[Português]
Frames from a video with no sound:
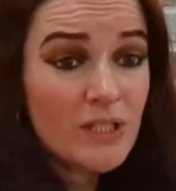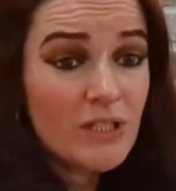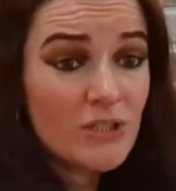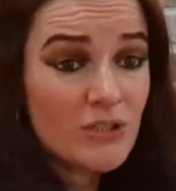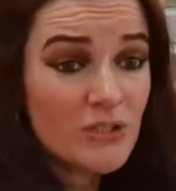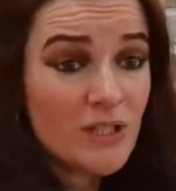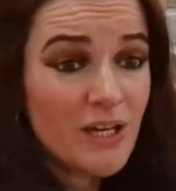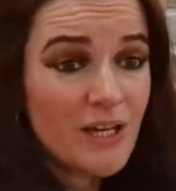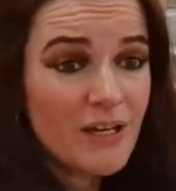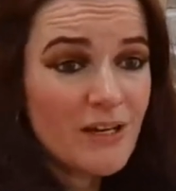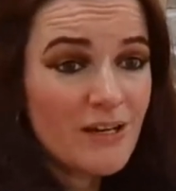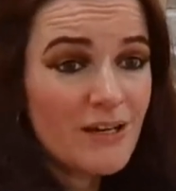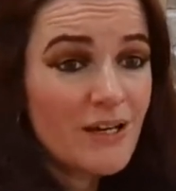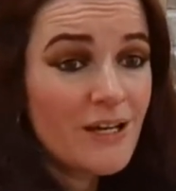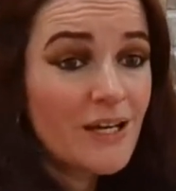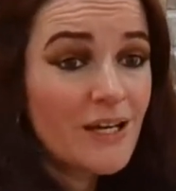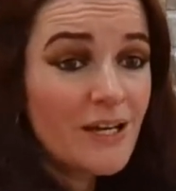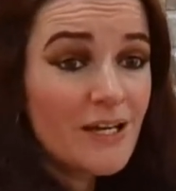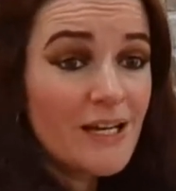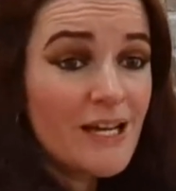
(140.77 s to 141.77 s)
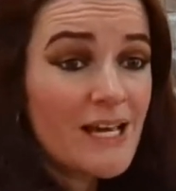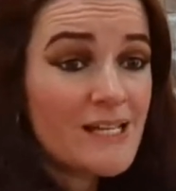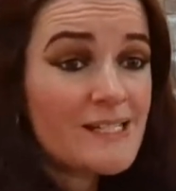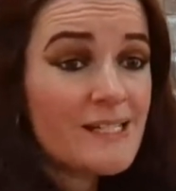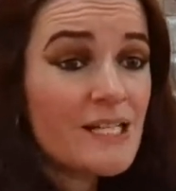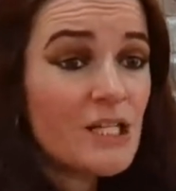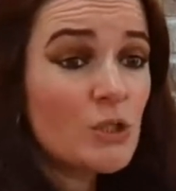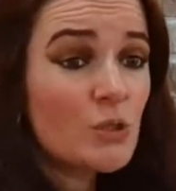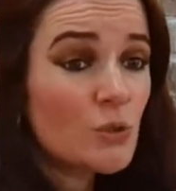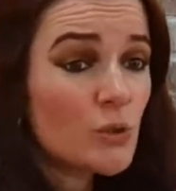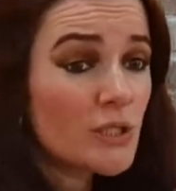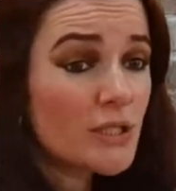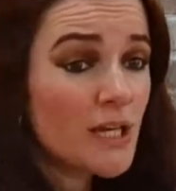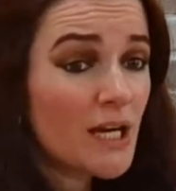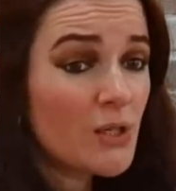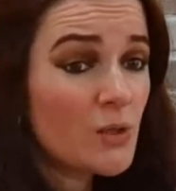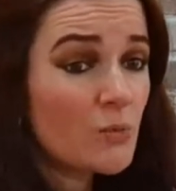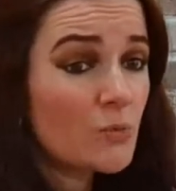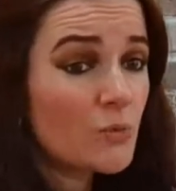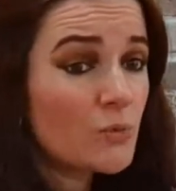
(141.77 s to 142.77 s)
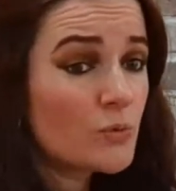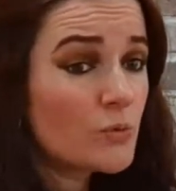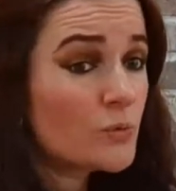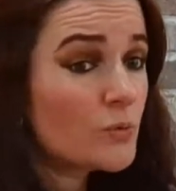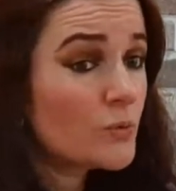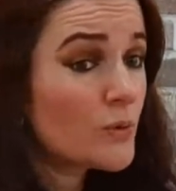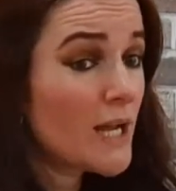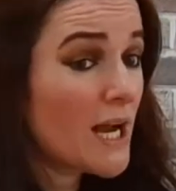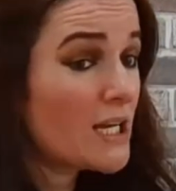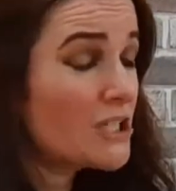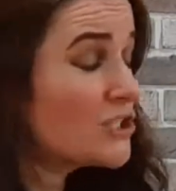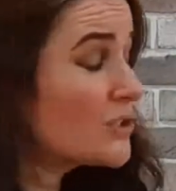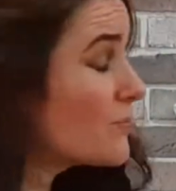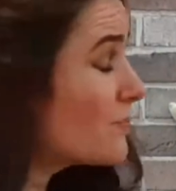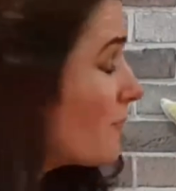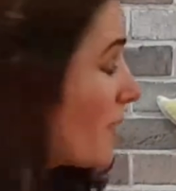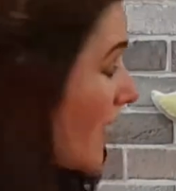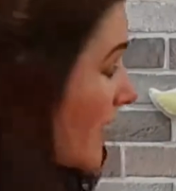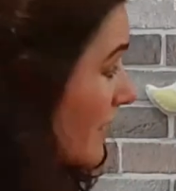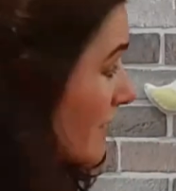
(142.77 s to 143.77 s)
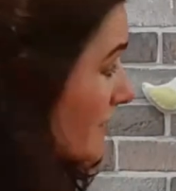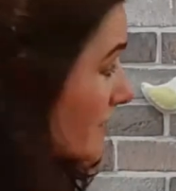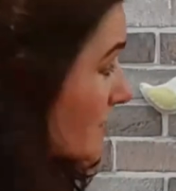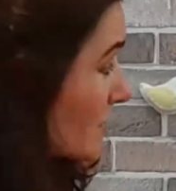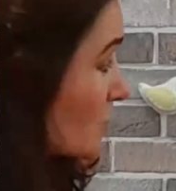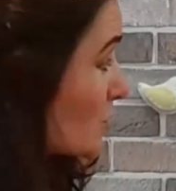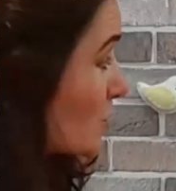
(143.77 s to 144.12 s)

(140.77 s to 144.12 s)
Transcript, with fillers: proteger, e assim tornar o mundo um lugar de paz,